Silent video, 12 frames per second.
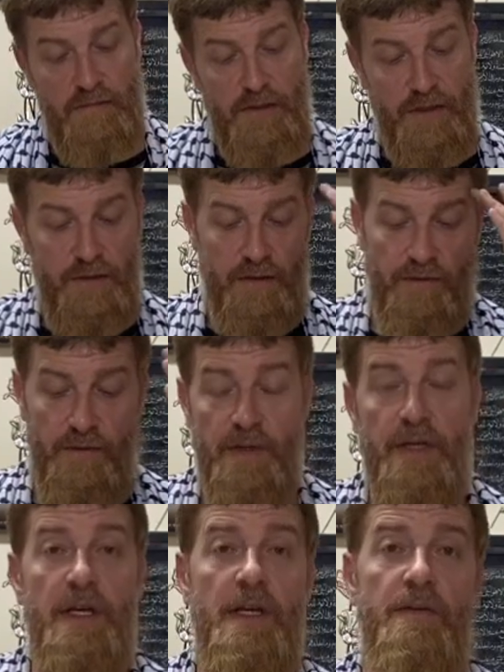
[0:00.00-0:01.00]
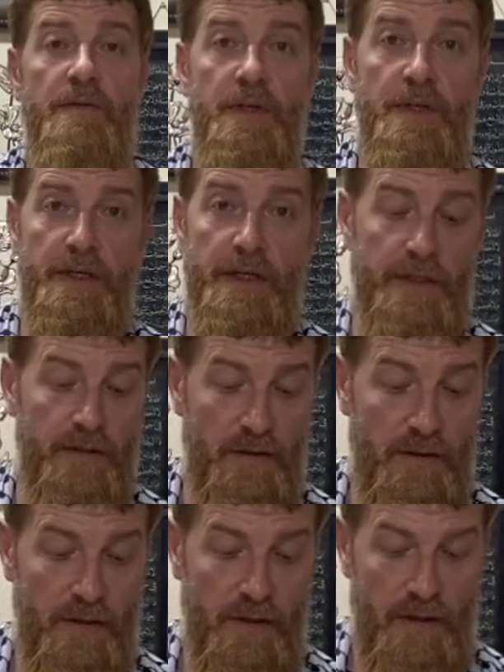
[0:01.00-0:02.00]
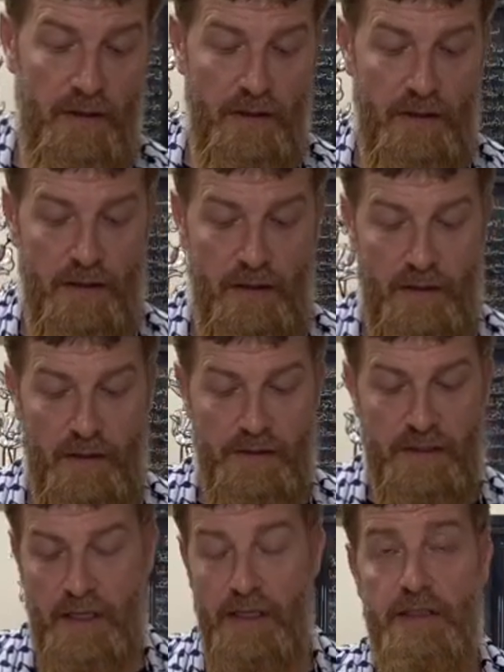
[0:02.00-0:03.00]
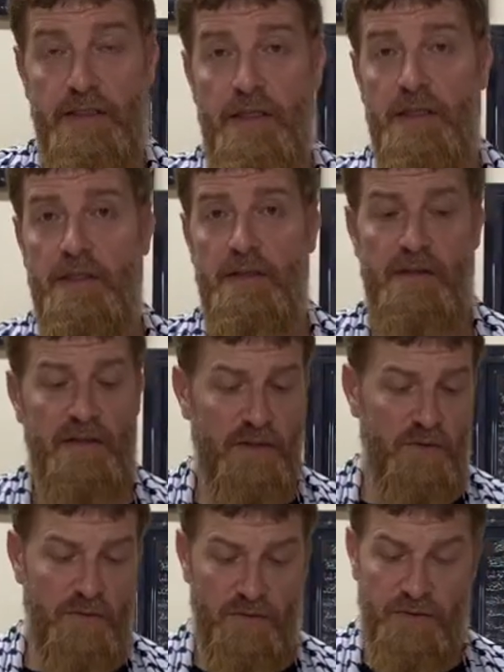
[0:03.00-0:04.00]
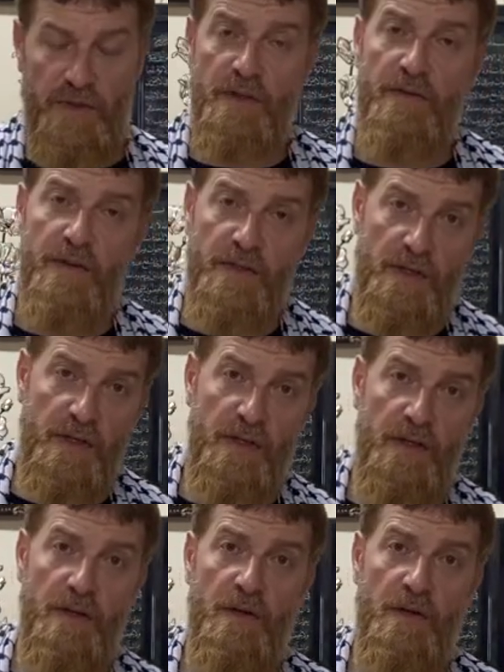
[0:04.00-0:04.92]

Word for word: خطرت في بالي هاي الفكرة يعني سهلت علي كثير وتنظيفها سهل